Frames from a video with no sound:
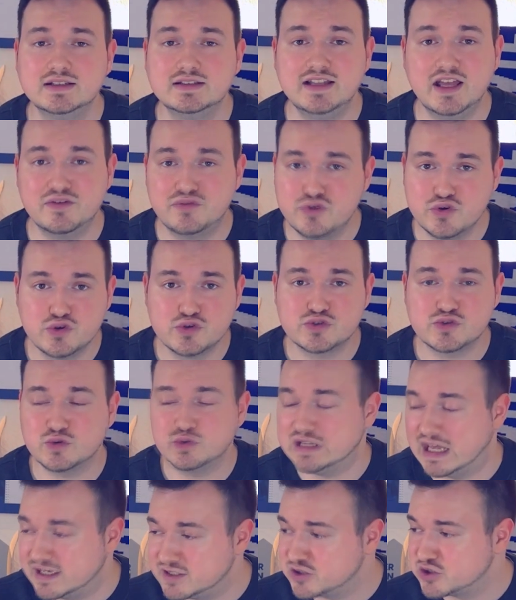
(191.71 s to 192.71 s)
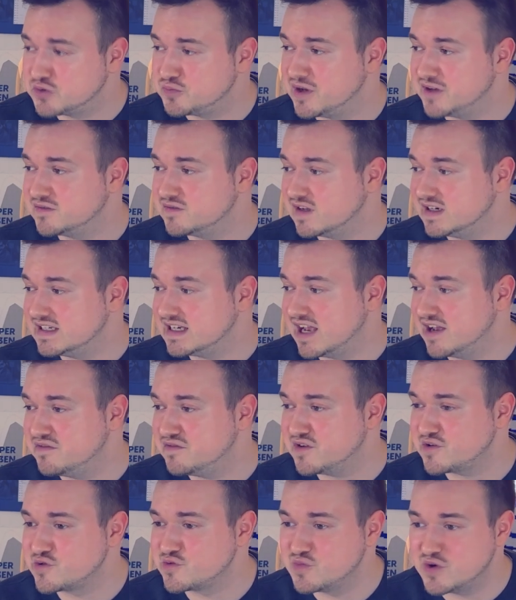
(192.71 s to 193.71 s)
nervös und angespannt, weil ich
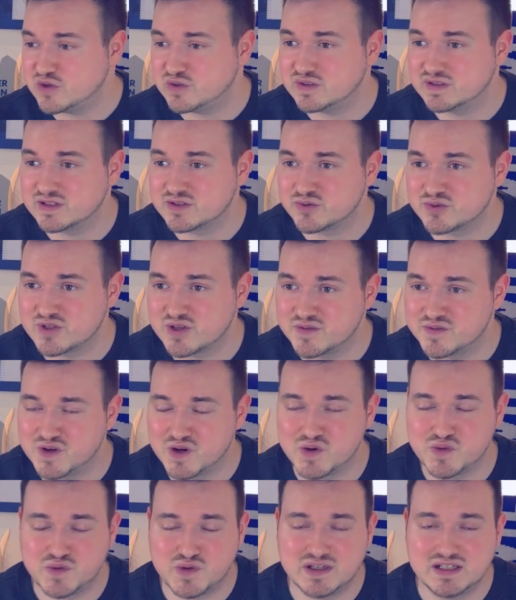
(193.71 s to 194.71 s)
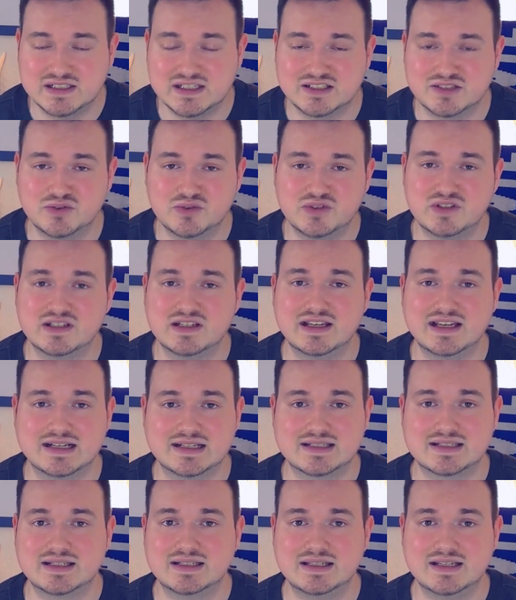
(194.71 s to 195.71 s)
einfach nur möchte, dass unser VfL natürlich in der
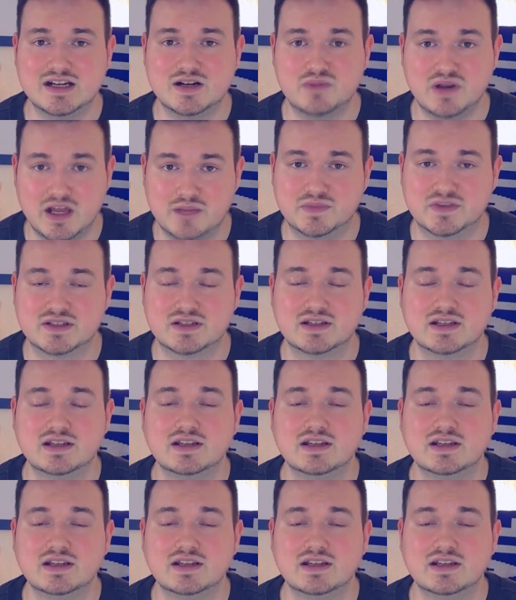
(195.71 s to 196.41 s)
ersten Liga bleibt.